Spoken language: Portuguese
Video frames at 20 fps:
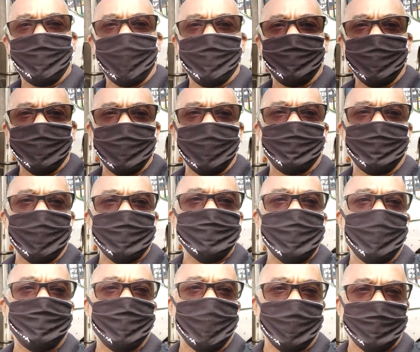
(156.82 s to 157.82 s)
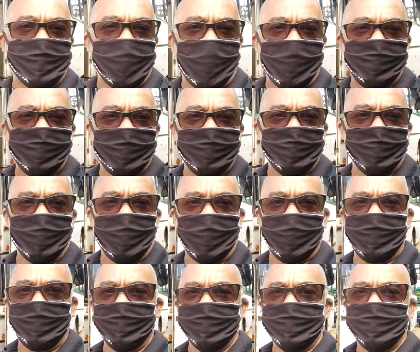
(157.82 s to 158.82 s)
para poder fazer a plotagem do
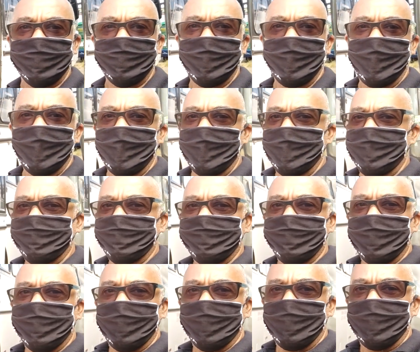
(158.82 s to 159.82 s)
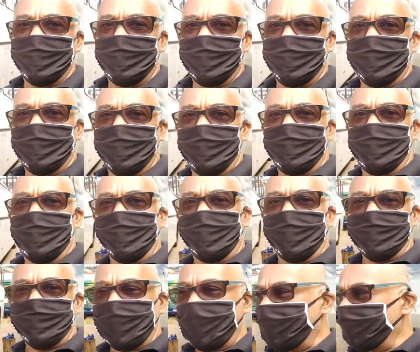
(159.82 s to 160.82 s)
ônibus. E eu
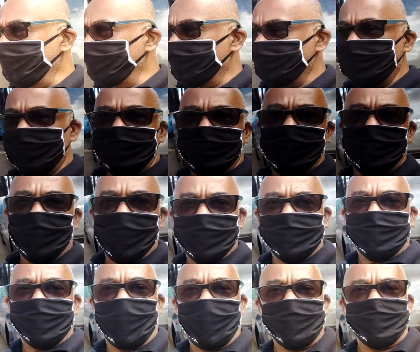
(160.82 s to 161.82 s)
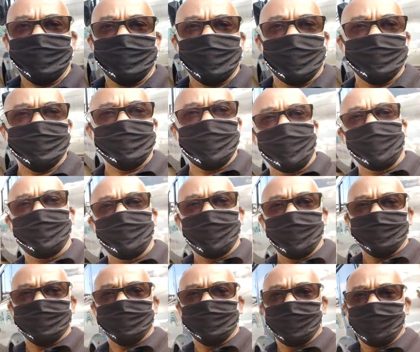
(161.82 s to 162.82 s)
gostaria de te mostrar que o seu
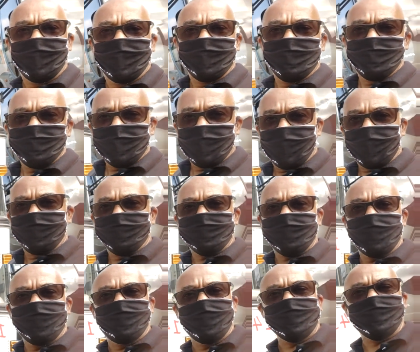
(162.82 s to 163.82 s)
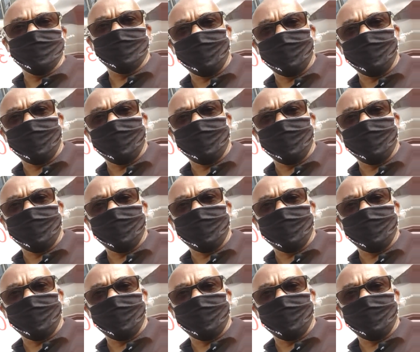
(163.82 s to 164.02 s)
serviço é um serviço de